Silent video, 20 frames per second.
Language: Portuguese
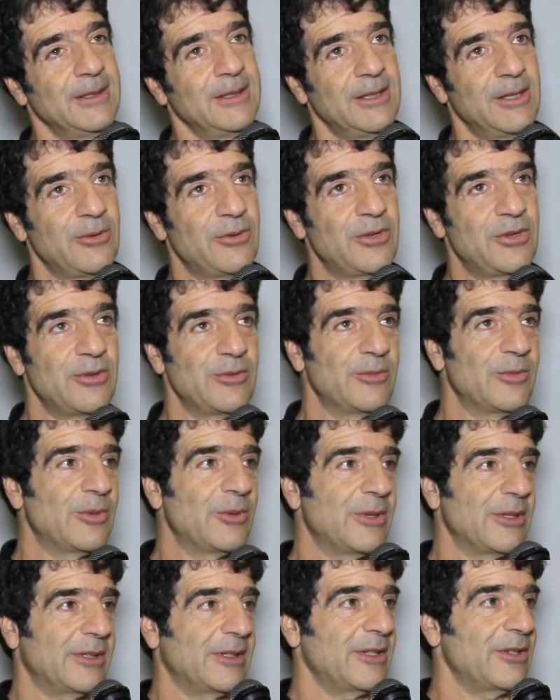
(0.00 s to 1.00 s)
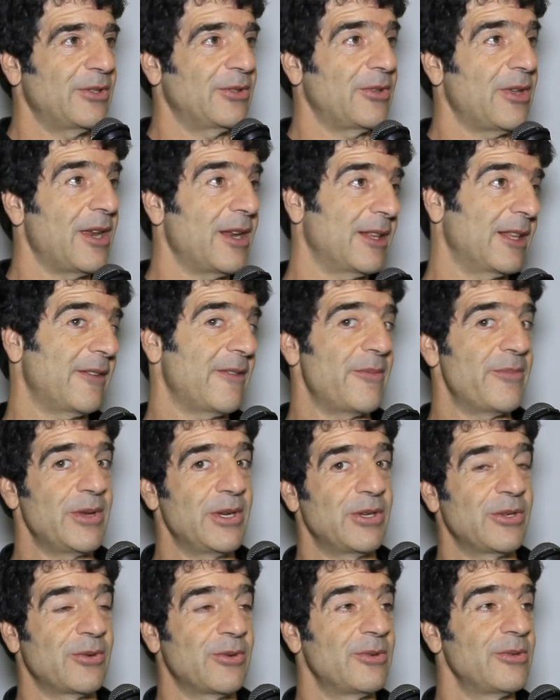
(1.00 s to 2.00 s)
eu tinha uma outra história que estava meio
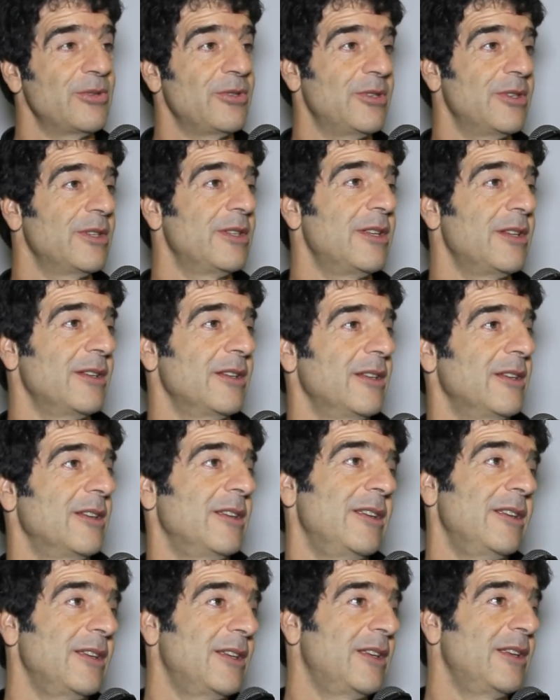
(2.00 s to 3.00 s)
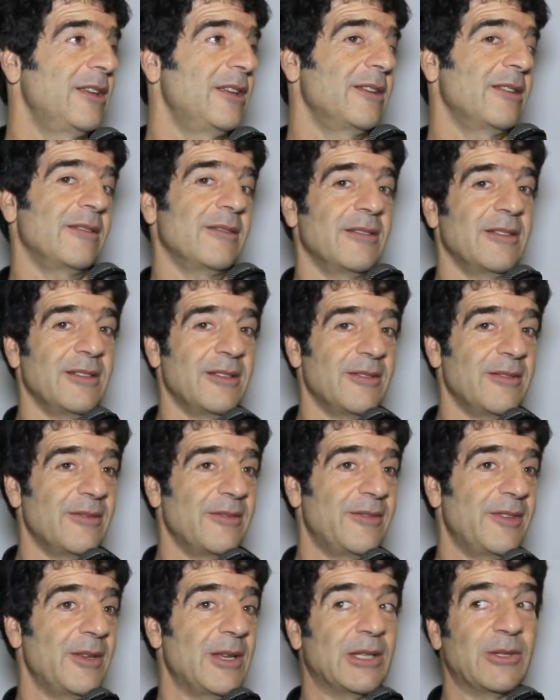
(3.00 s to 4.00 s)
escondida e que
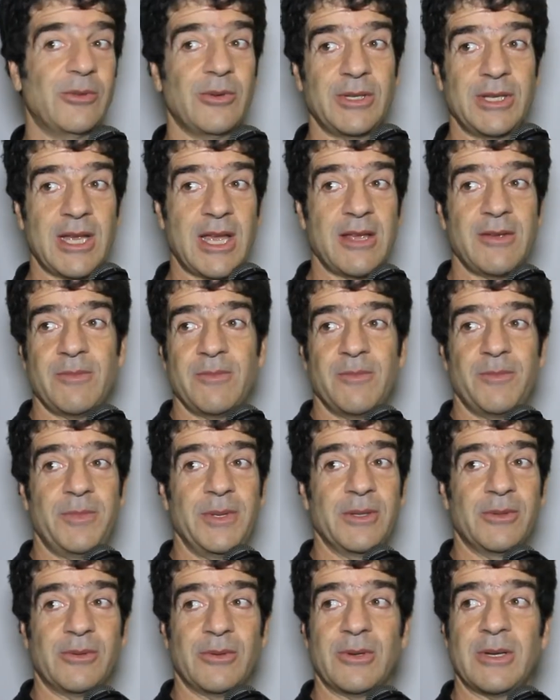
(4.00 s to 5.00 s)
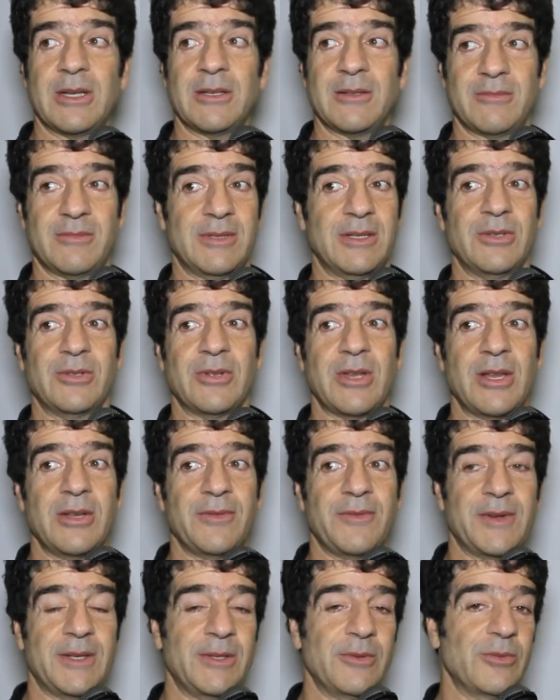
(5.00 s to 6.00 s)
veio à tona e aí pintou essa história de
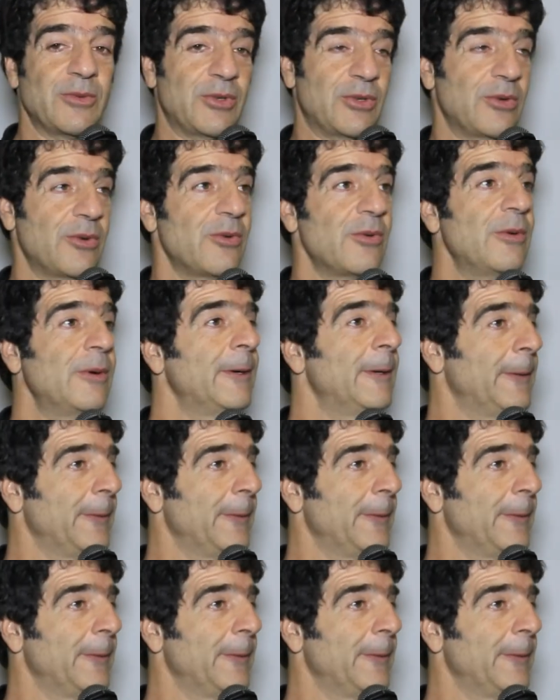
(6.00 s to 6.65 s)
fazer um show